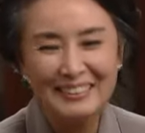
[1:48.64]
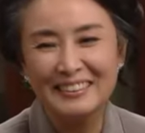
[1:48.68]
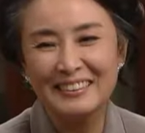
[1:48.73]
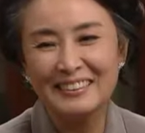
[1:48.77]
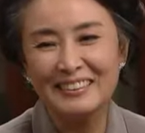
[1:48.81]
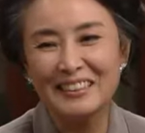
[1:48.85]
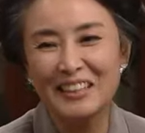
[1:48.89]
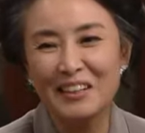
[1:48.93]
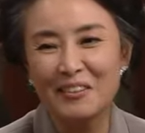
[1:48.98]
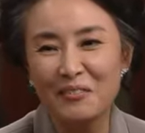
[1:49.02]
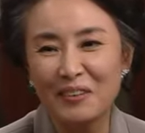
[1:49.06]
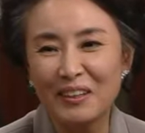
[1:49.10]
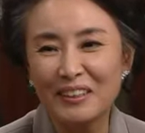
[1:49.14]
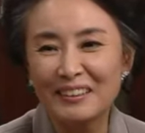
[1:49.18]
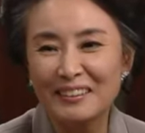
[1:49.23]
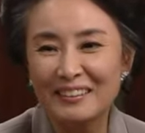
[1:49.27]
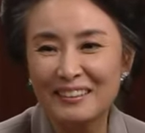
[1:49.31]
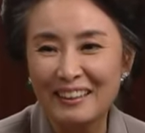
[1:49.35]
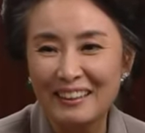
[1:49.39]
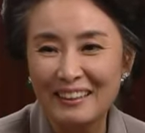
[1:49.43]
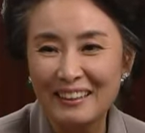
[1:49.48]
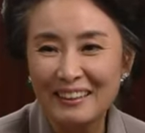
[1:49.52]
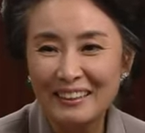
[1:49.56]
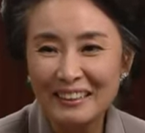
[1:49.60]
그래,
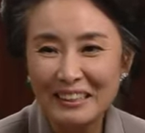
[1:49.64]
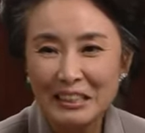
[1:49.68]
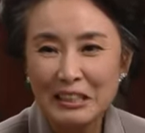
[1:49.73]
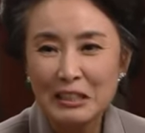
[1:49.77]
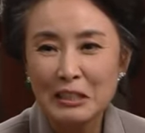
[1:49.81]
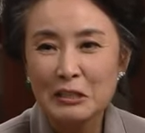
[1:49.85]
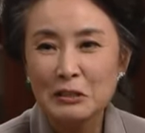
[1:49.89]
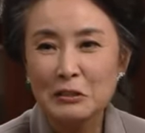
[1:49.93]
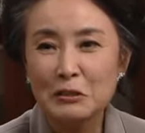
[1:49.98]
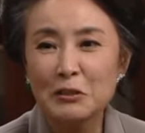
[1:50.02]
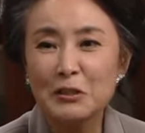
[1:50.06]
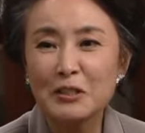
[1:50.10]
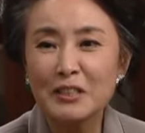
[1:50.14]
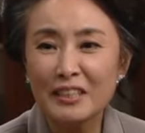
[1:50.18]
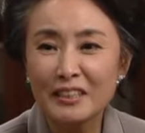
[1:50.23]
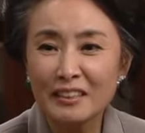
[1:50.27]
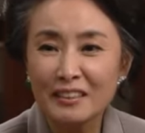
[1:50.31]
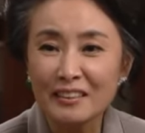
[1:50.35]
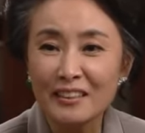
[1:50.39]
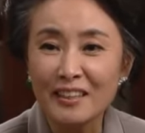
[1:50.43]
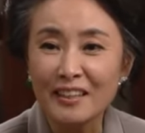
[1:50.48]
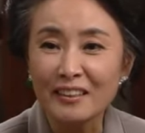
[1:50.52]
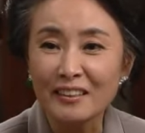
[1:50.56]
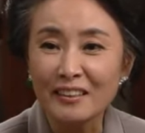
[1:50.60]
맞다. 주인이
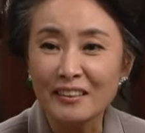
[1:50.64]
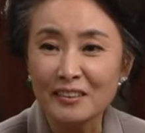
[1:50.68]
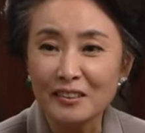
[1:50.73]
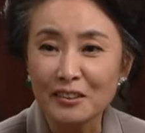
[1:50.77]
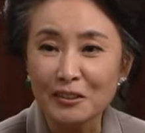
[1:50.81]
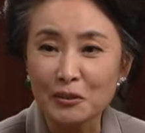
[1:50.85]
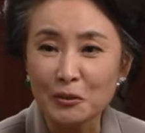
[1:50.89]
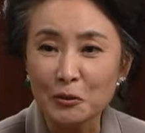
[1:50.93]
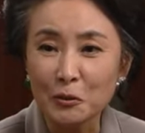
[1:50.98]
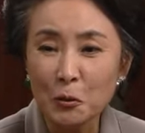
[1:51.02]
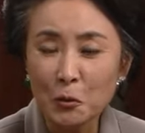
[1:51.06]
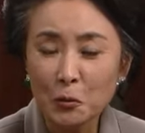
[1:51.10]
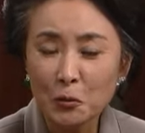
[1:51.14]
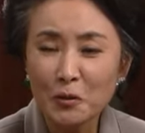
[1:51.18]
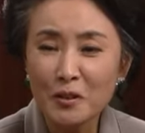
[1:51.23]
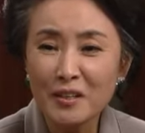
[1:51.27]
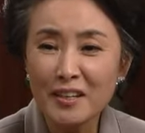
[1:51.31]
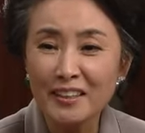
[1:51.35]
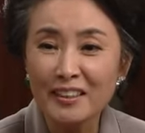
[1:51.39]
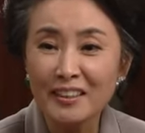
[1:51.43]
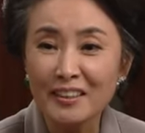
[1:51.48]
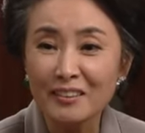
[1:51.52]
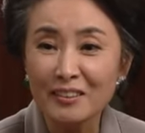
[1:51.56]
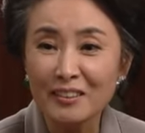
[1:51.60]
그 얘기를 듣고 혼을
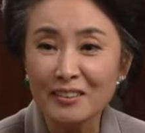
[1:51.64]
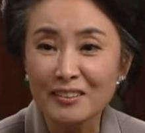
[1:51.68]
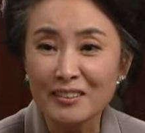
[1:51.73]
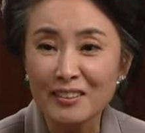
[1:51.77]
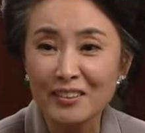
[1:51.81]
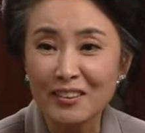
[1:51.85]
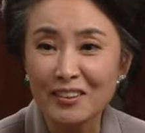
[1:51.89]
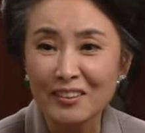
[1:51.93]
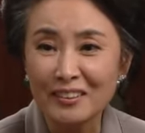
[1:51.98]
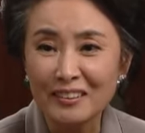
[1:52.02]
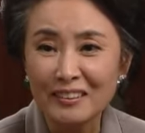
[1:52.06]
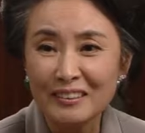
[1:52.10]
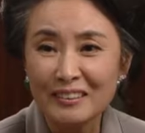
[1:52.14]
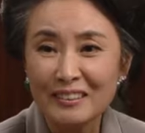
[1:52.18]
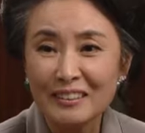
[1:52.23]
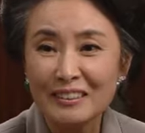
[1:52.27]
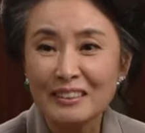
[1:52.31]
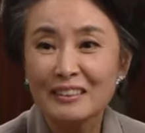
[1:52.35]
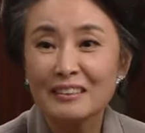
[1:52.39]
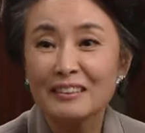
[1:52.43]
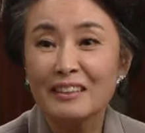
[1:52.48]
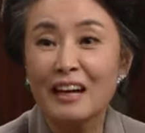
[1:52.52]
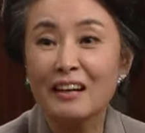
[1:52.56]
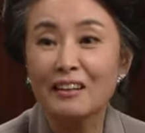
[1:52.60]
내기커녕
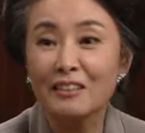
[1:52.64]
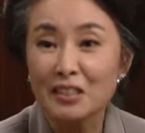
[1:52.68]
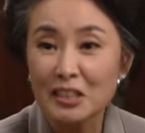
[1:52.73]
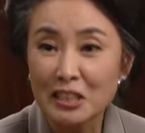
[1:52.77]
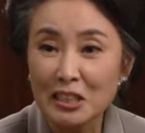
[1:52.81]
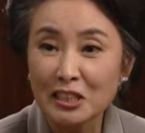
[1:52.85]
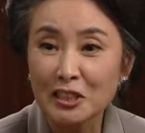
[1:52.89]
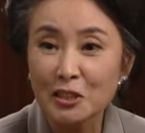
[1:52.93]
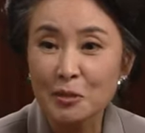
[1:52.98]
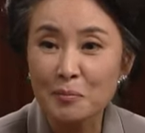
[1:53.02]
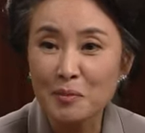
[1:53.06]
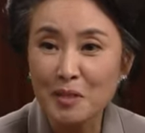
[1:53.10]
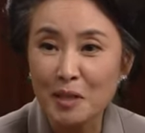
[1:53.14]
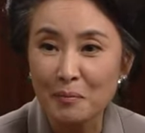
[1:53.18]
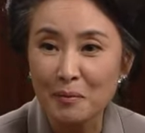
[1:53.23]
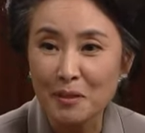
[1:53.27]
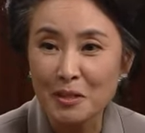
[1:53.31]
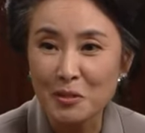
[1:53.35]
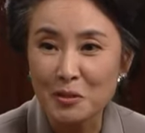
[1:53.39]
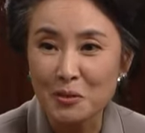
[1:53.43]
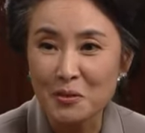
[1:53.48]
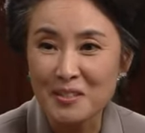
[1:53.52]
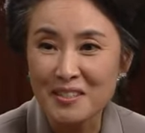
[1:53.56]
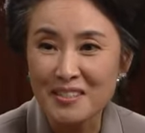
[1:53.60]
닭을 직접
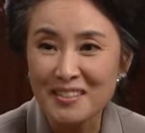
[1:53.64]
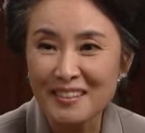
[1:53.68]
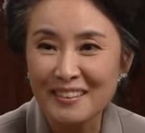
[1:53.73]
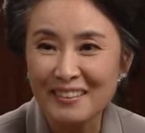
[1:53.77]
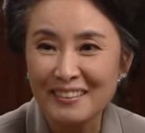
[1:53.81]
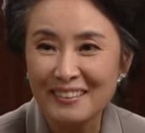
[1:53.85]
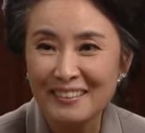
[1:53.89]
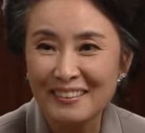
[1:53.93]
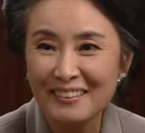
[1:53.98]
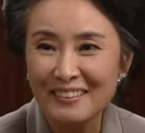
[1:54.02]
잡아줬지?